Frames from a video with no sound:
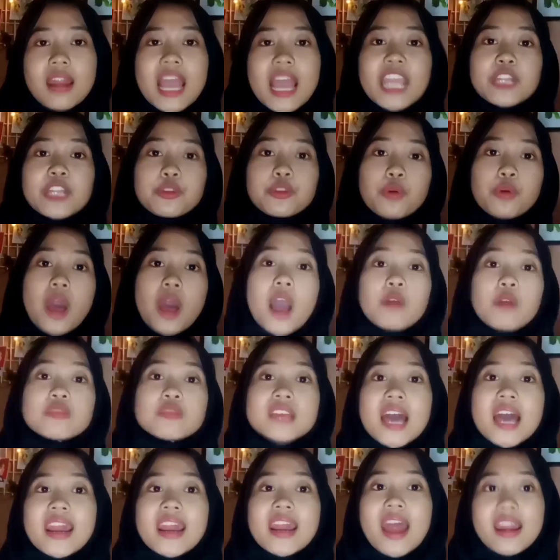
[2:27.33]
Nah, itu aku
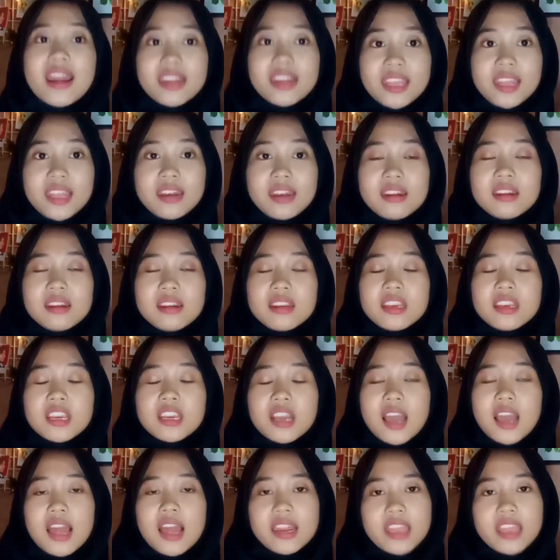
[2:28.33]
saranin
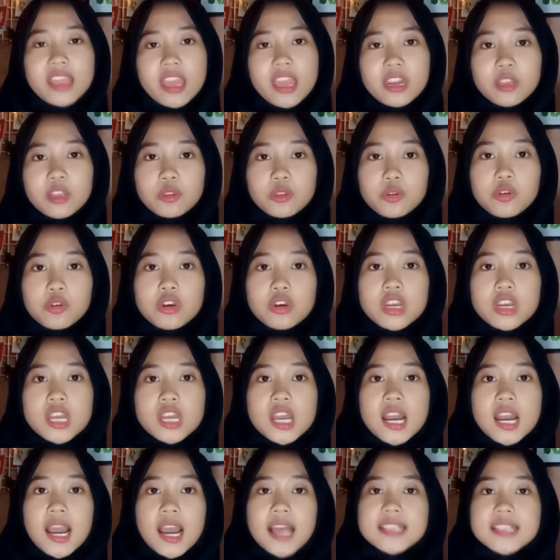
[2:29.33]
kalian itu
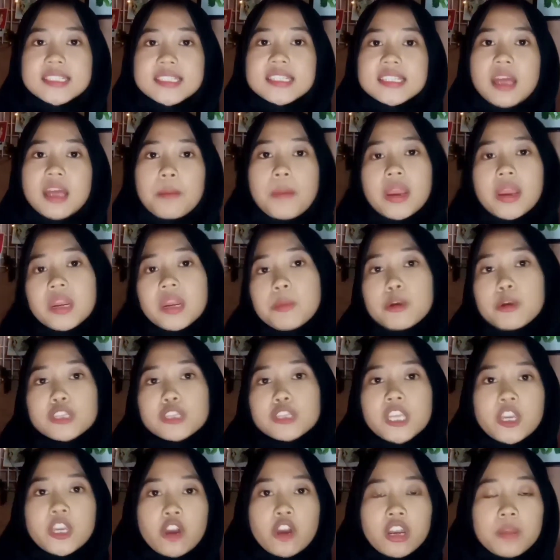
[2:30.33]
kasih tambahin
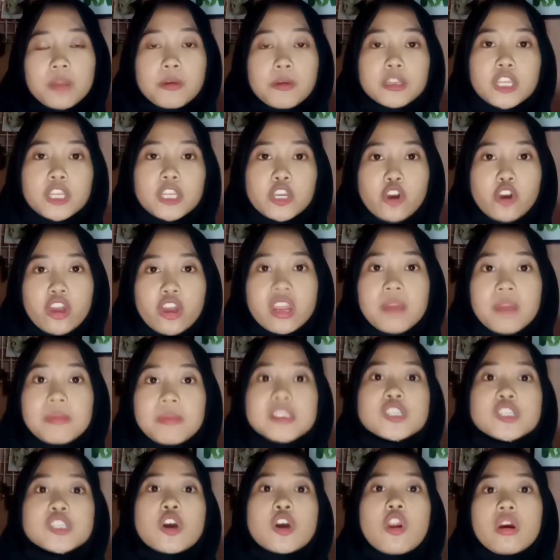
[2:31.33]
emoticon emoticon yang
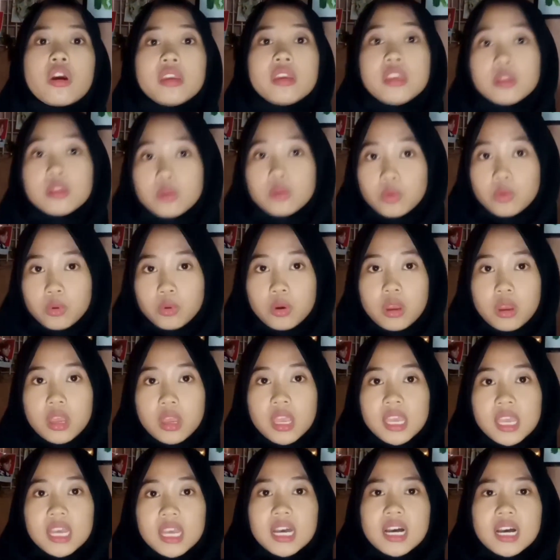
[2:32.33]
mencolok gitu
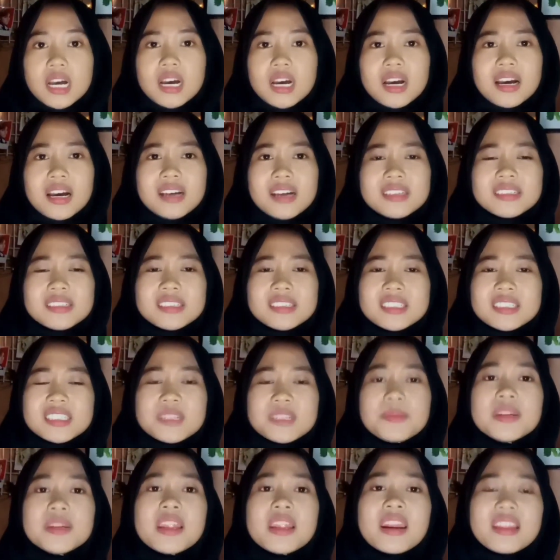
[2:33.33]
uh,
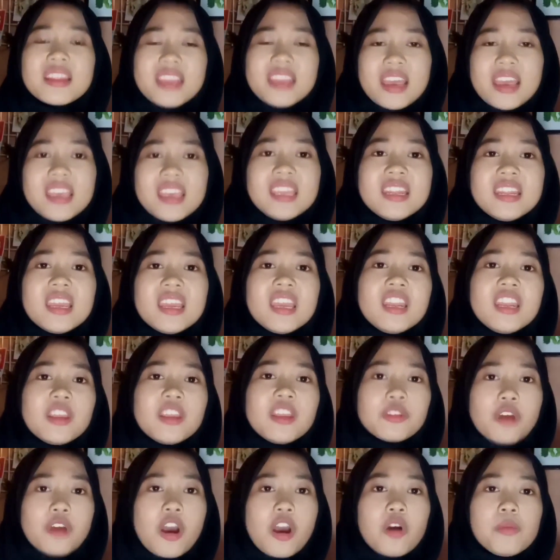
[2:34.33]
sebenarnya ide ini
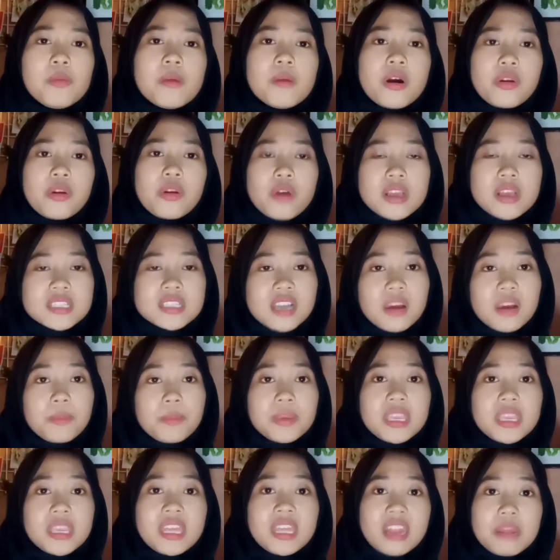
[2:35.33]
tuh aku baru aja
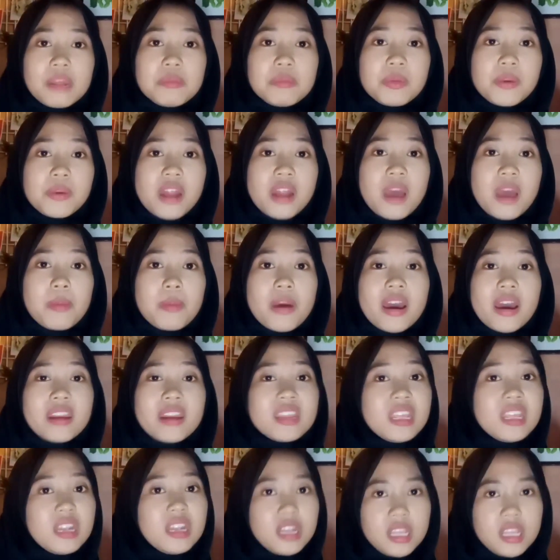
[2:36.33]
kepikiran beberapa
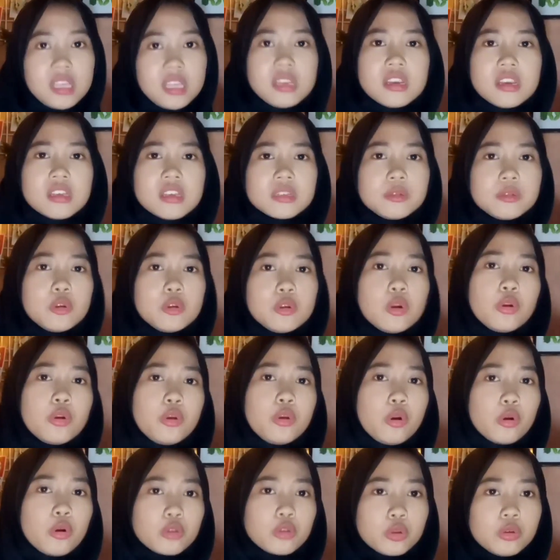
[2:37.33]
hari ini dulu
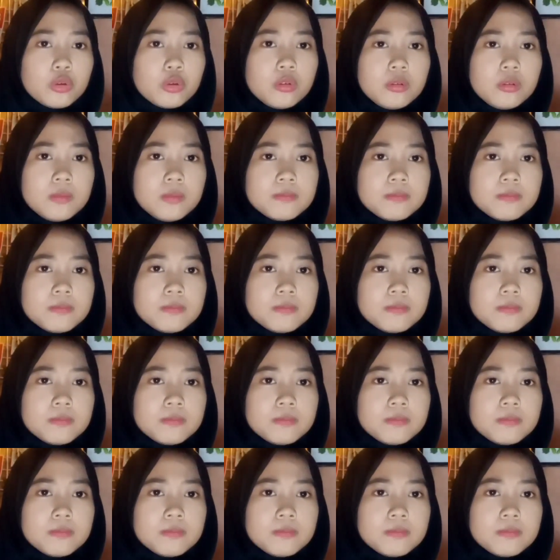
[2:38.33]
dulu tuh